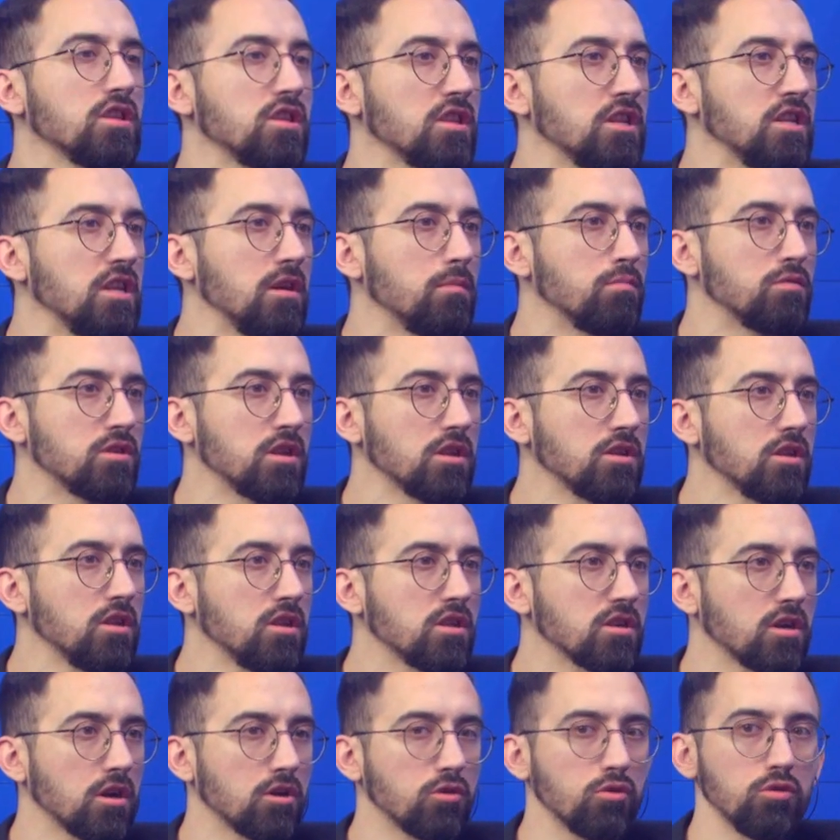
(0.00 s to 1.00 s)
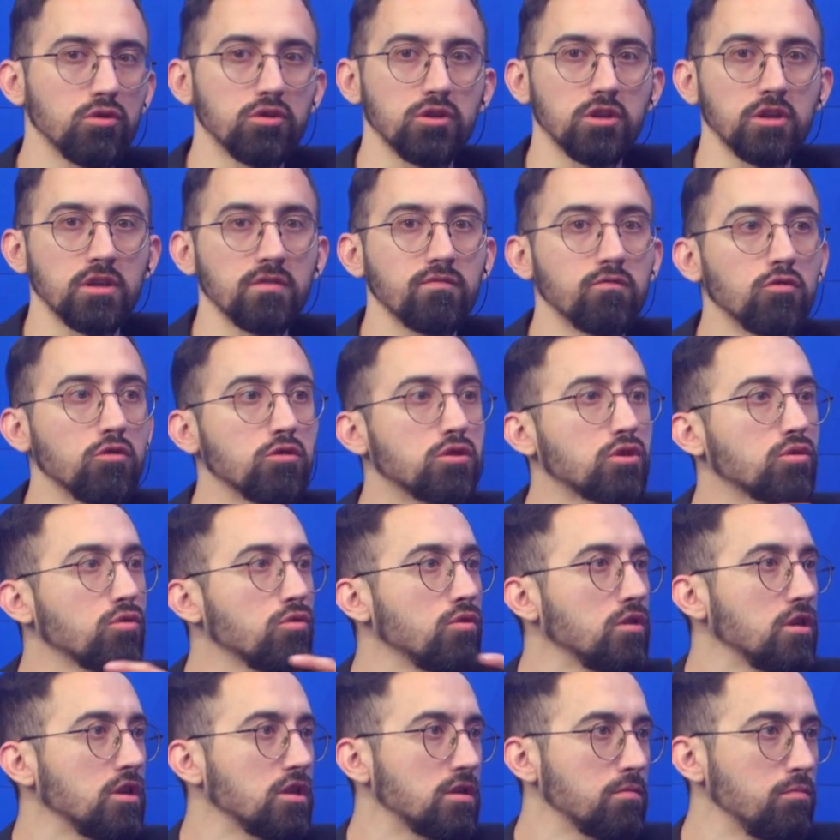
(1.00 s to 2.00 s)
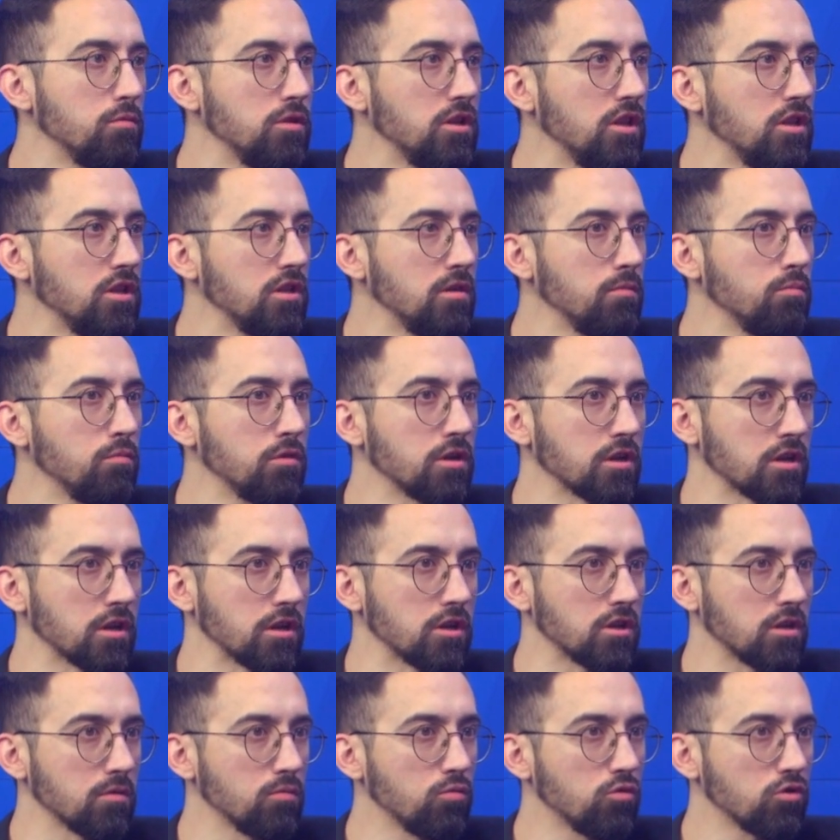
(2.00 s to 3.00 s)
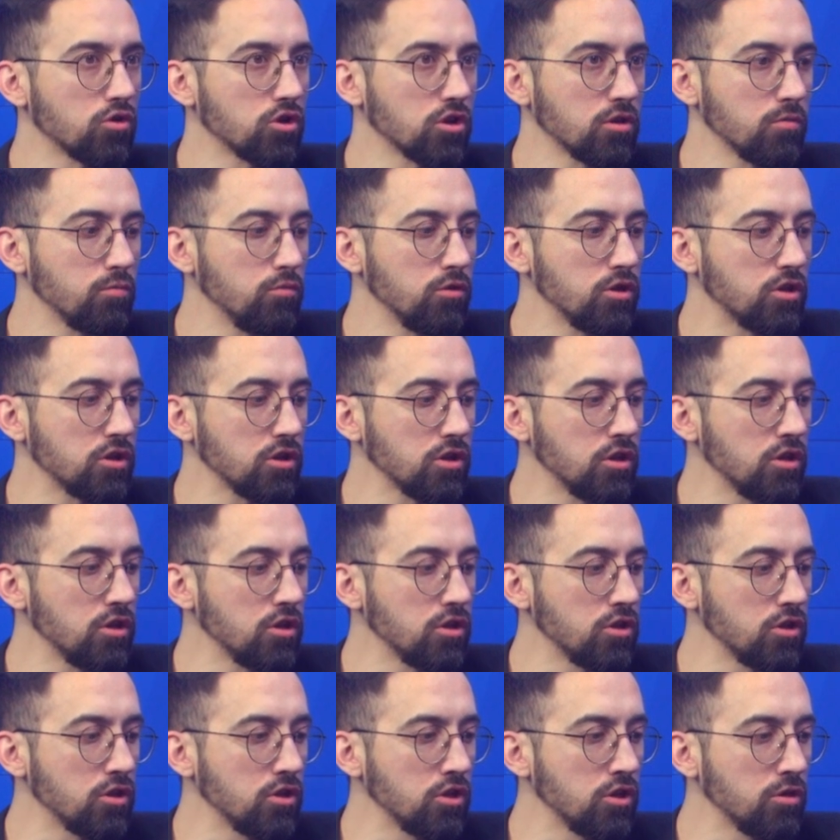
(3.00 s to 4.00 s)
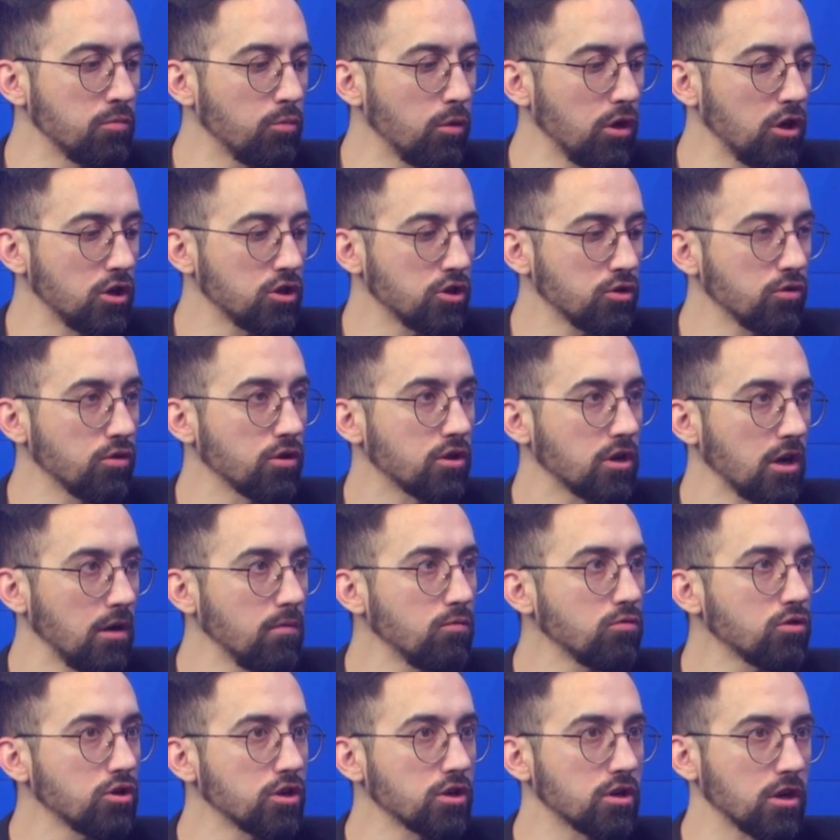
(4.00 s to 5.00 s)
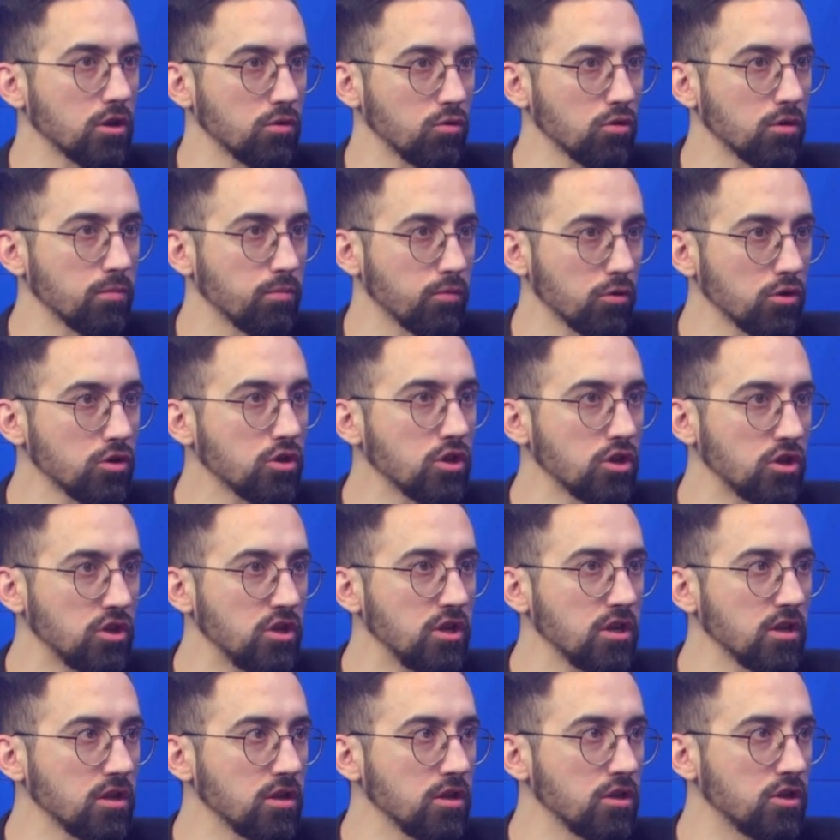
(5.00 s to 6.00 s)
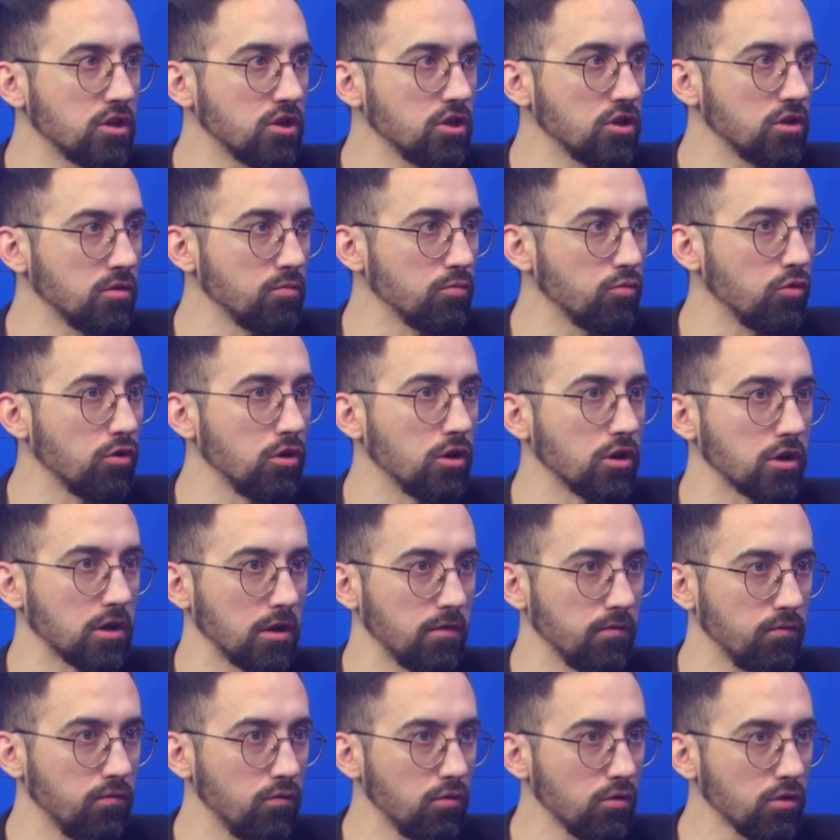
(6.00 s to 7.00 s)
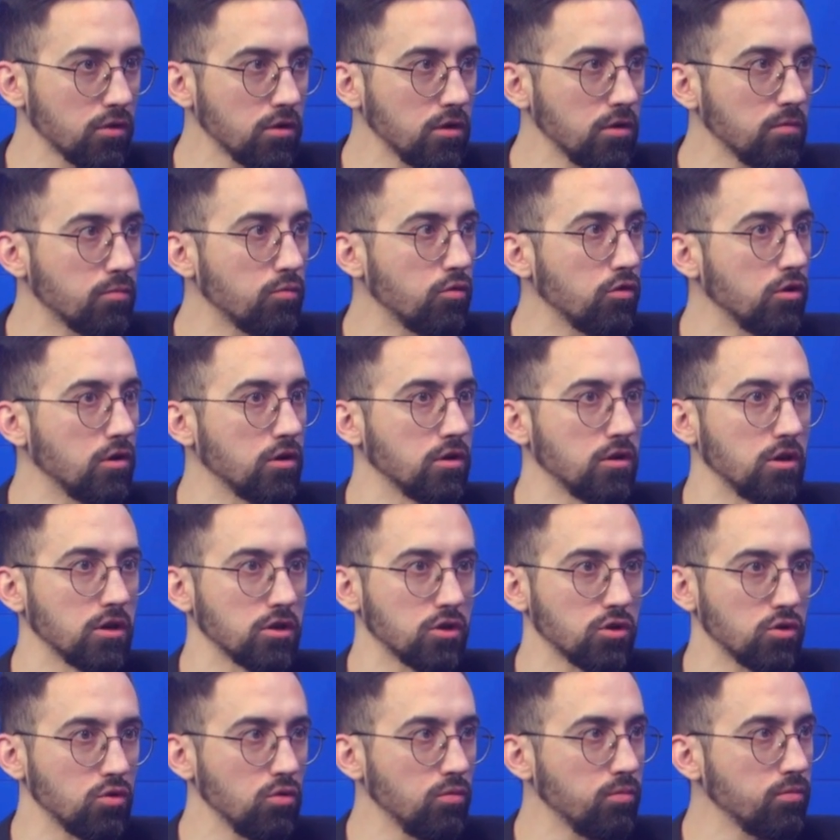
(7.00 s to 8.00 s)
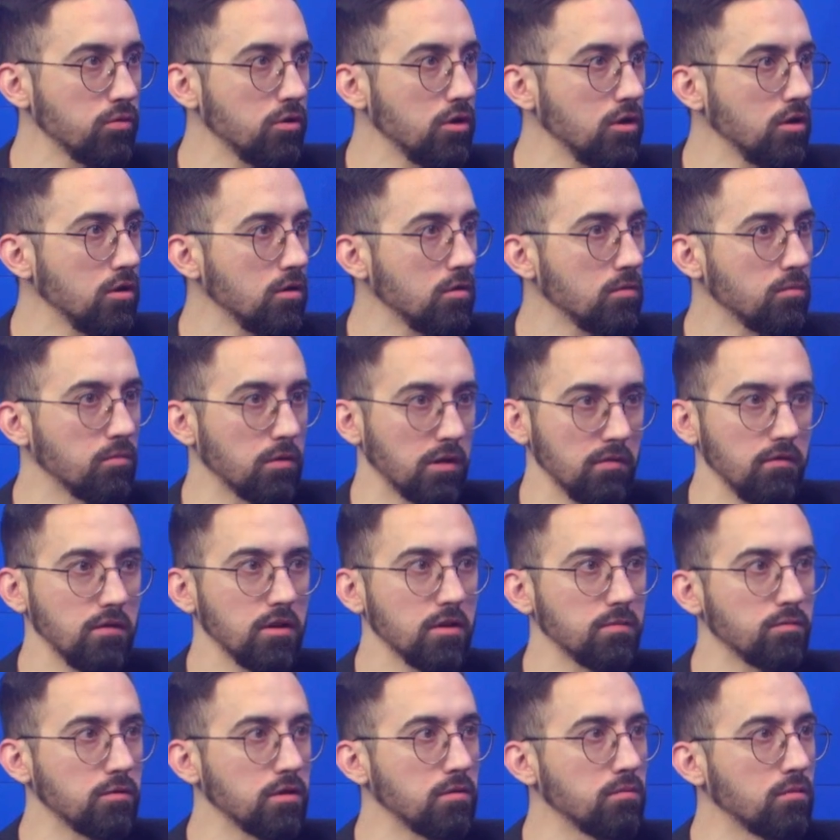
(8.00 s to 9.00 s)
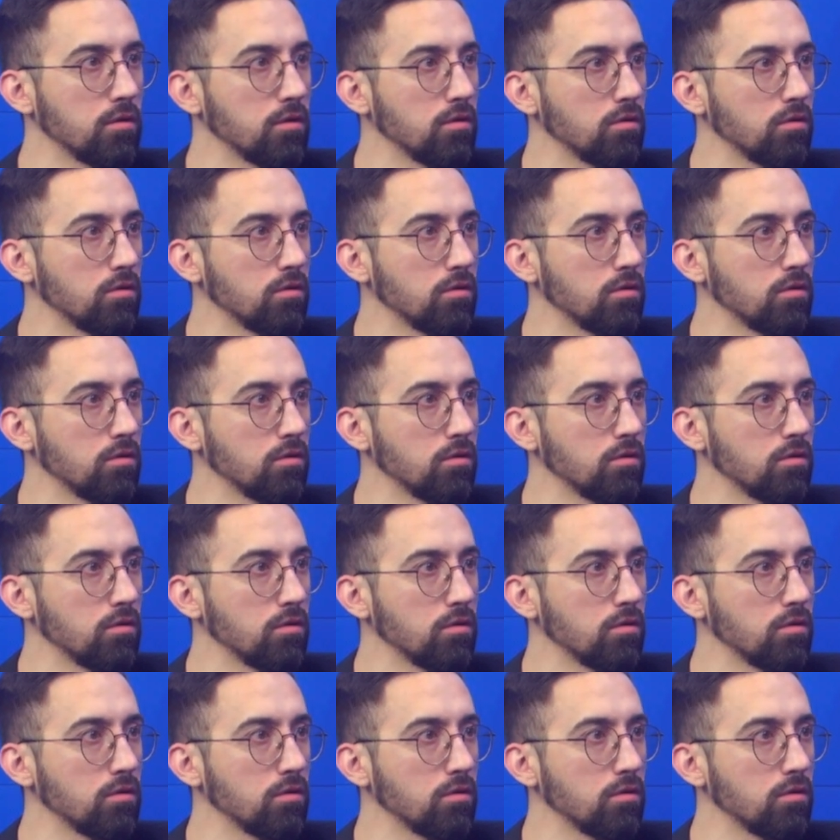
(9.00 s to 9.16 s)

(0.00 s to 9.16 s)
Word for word: это не обязательно какое-то революционное изменение мира. Это может быть и небольшой камушек, который просто сделает жизнь более комфортной, более доступной. Правильно я понимаю?